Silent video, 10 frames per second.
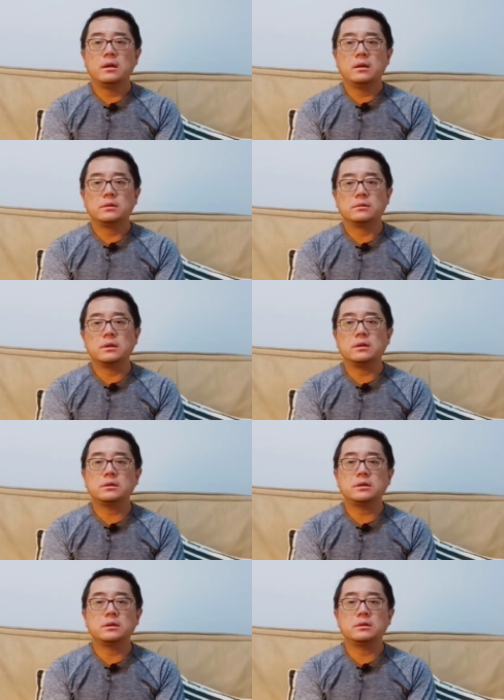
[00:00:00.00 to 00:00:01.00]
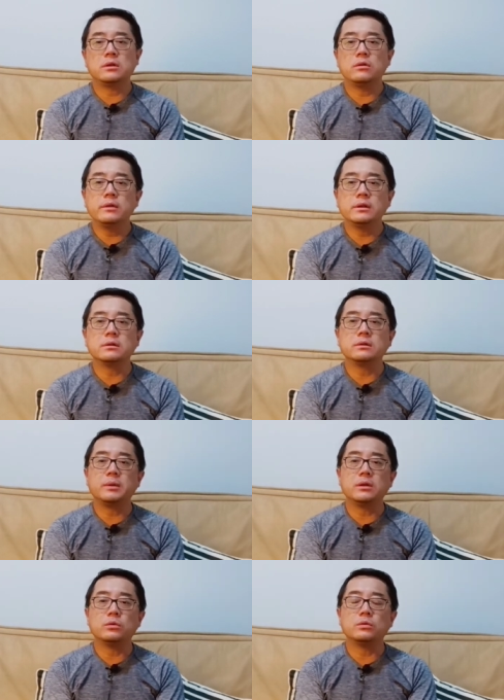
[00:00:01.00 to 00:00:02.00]
首先呢，这种 v i d 的
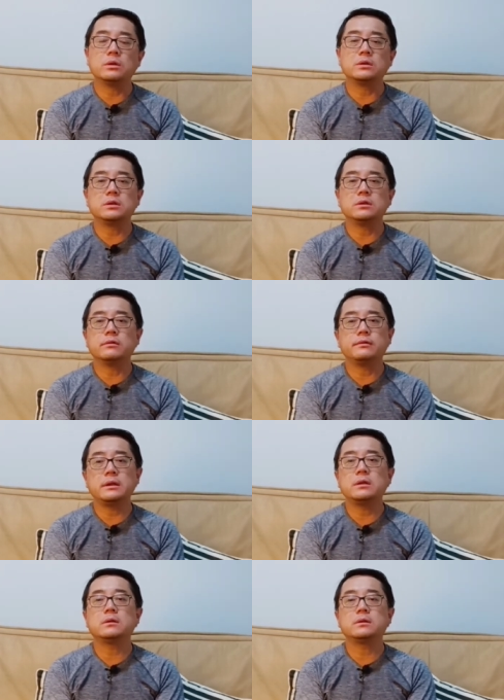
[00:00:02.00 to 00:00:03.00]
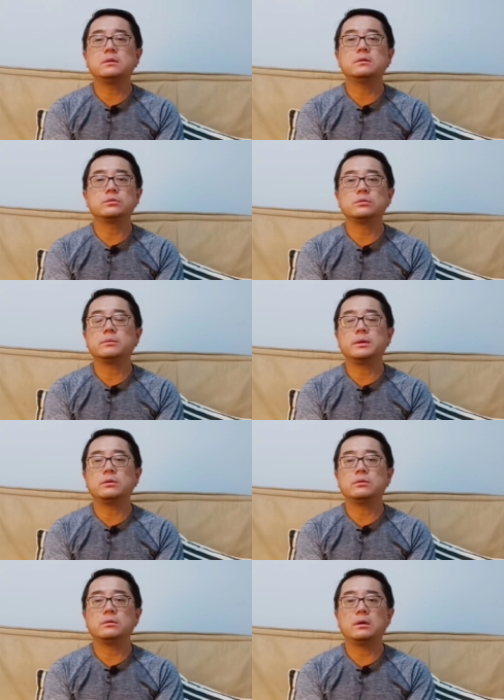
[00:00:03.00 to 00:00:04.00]
病毒呢是一种非常特殊的病
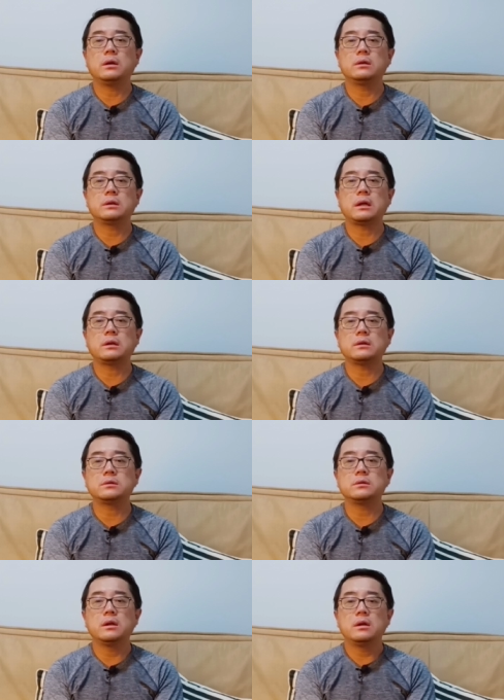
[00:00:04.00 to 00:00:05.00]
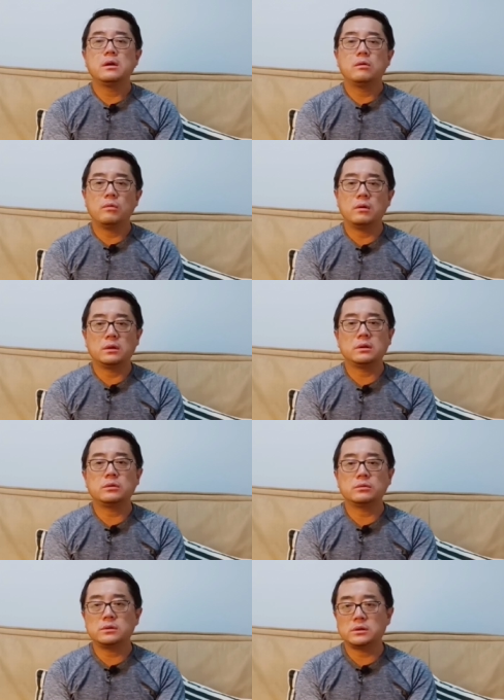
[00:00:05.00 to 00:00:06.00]
毒啊，它当时我呢
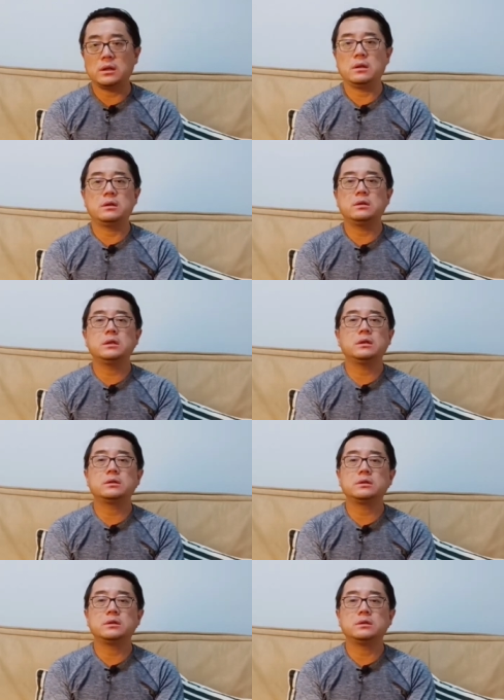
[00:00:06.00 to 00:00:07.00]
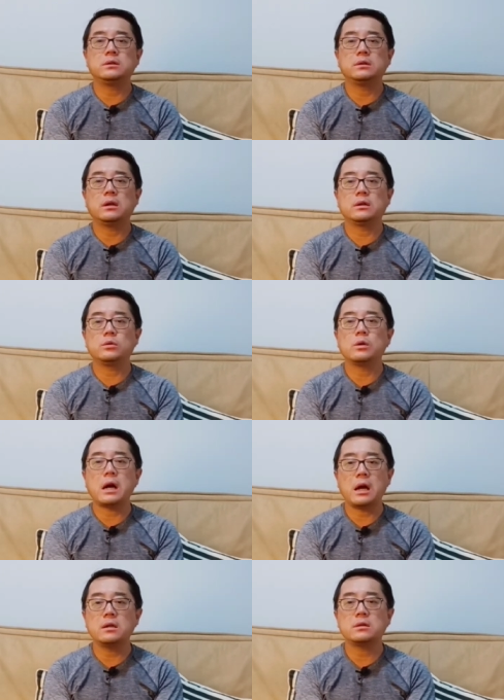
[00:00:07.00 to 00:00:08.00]
从整个这个事情啊从
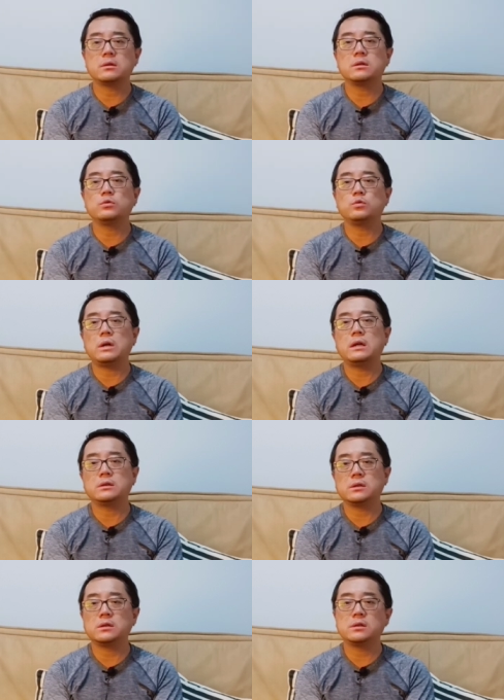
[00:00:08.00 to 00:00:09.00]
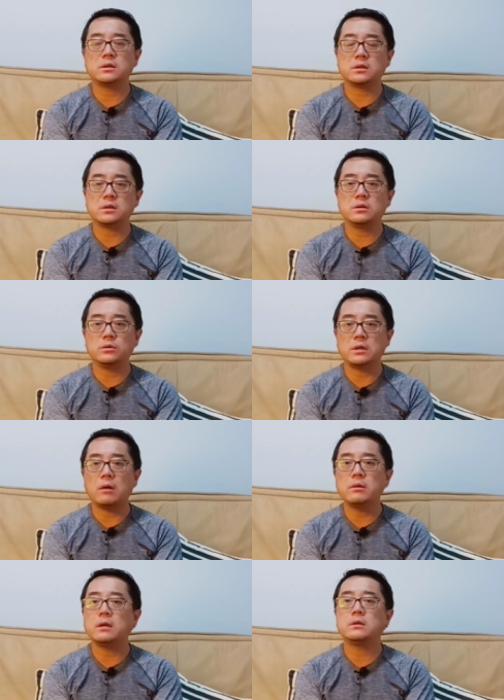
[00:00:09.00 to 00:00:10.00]
开始甚至武汉只只是有谣
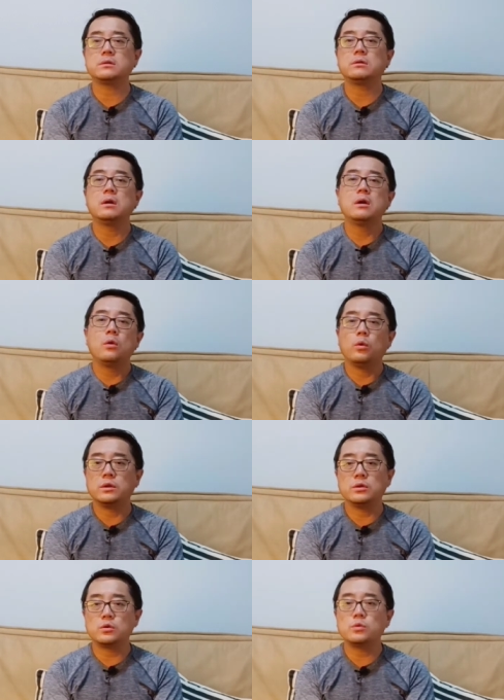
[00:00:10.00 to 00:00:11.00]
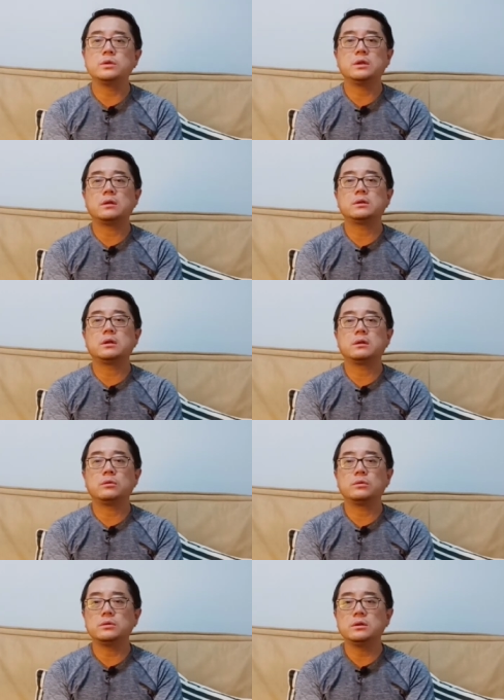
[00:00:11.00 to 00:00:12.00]
言的时候，我已经注意到这个，了，
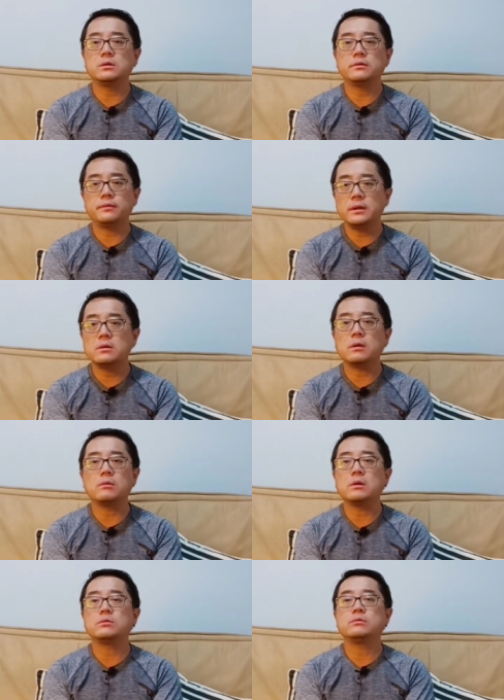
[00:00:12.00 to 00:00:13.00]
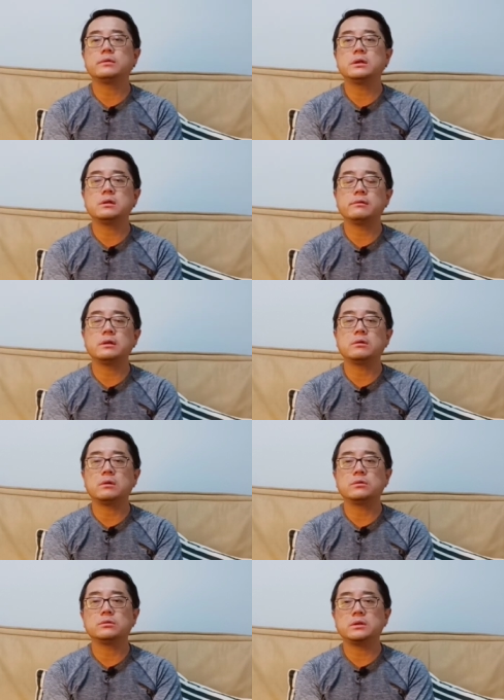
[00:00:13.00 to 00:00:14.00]
我就一直非常关注，非常非常
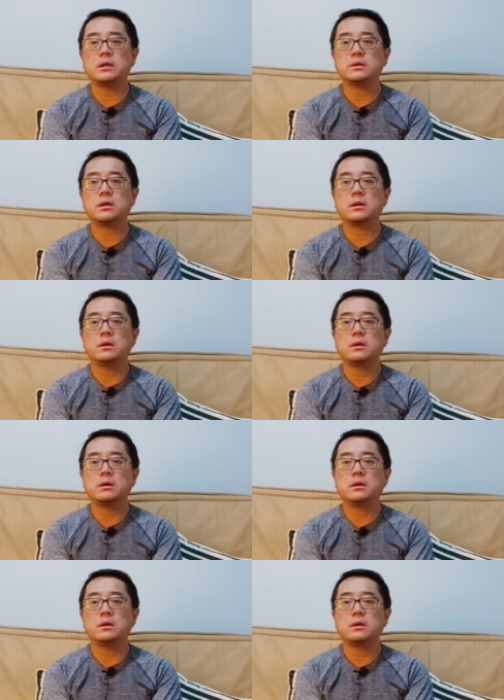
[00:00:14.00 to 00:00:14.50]
关注这件事儿，